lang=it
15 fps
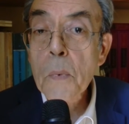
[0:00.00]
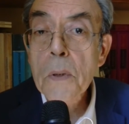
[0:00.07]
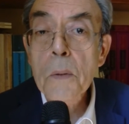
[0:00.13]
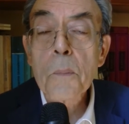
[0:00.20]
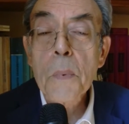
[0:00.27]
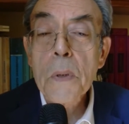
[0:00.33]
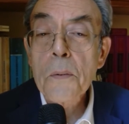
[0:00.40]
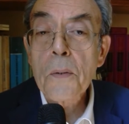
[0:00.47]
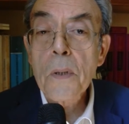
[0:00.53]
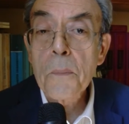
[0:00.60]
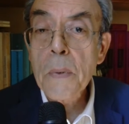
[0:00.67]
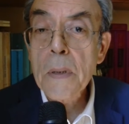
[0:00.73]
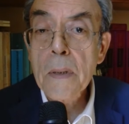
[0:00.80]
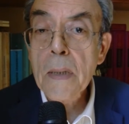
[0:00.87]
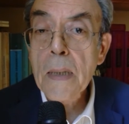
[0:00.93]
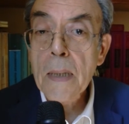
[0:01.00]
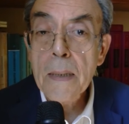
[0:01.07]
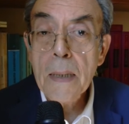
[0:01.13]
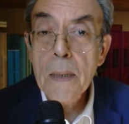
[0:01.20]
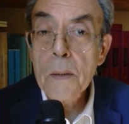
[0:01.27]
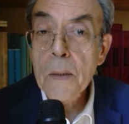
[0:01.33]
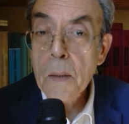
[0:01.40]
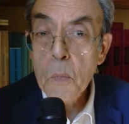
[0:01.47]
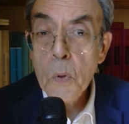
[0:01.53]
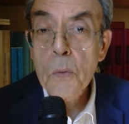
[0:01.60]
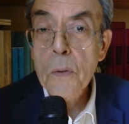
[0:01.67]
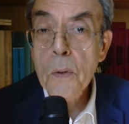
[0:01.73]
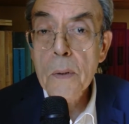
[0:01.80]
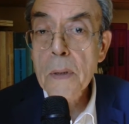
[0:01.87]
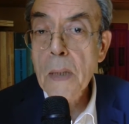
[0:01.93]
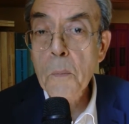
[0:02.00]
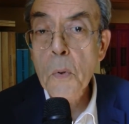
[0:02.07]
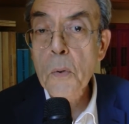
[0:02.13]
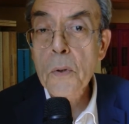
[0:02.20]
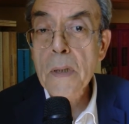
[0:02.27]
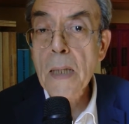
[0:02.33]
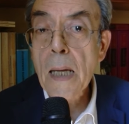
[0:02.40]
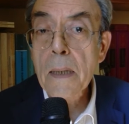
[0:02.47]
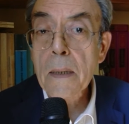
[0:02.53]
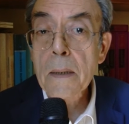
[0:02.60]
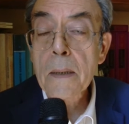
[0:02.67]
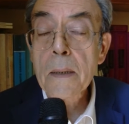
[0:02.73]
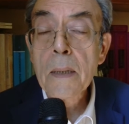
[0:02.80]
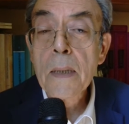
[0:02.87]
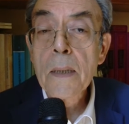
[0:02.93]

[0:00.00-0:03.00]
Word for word: Io personalmente da, da, molto, da molti anni